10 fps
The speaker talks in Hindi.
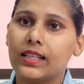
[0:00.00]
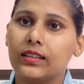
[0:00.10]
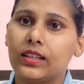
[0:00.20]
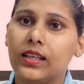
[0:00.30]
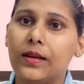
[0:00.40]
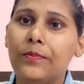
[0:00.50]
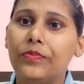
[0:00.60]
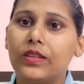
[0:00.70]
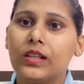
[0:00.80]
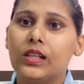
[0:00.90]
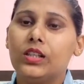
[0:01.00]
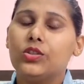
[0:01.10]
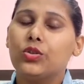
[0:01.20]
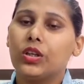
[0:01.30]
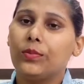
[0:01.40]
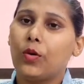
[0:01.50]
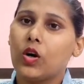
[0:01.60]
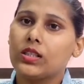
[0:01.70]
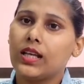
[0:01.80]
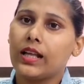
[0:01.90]
ले सकती हैं जो कि
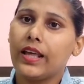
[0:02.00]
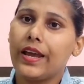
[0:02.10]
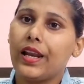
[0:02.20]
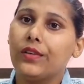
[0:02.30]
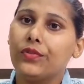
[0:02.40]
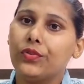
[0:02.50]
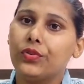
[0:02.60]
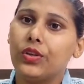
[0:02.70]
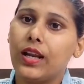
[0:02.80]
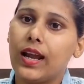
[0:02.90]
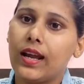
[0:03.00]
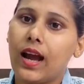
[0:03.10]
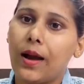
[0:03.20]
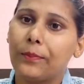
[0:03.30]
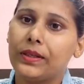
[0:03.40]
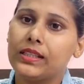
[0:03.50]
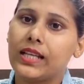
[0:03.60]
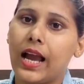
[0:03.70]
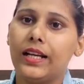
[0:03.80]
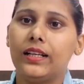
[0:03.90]
बहुत ज़्यादा हेल्पफुल है आपके
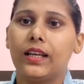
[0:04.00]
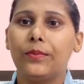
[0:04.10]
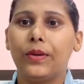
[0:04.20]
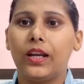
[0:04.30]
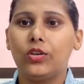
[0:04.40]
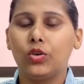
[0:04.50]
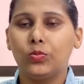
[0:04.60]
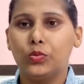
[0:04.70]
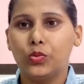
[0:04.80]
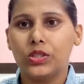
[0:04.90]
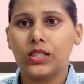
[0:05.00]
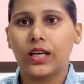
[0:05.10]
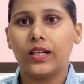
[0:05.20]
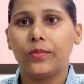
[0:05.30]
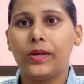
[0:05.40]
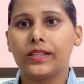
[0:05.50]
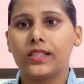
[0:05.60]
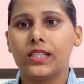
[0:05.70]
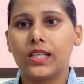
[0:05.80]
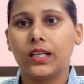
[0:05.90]
चाइल्ड के ब्रेन को बूस्ट करने में
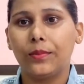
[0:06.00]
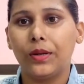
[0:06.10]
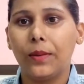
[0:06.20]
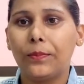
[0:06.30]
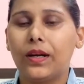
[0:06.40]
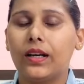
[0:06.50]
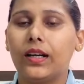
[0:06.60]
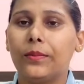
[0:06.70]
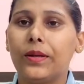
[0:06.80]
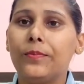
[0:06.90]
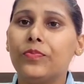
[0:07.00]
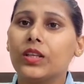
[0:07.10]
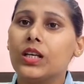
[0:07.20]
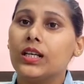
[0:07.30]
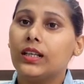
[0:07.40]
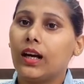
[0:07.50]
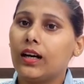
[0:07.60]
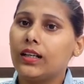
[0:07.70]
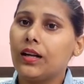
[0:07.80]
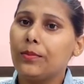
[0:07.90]
अच्छे से डेवलप करने में
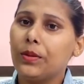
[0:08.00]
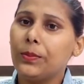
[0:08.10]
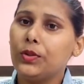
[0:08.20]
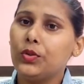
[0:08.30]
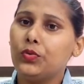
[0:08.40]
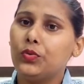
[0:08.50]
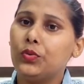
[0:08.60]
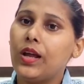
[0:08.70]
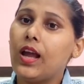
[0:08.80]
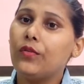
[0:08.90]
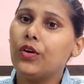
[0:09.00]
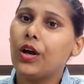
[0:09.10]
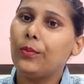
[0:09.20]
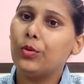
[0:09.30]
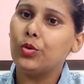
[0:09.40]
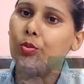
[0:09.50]
थर्ड नंबर पे जो फूड है वो है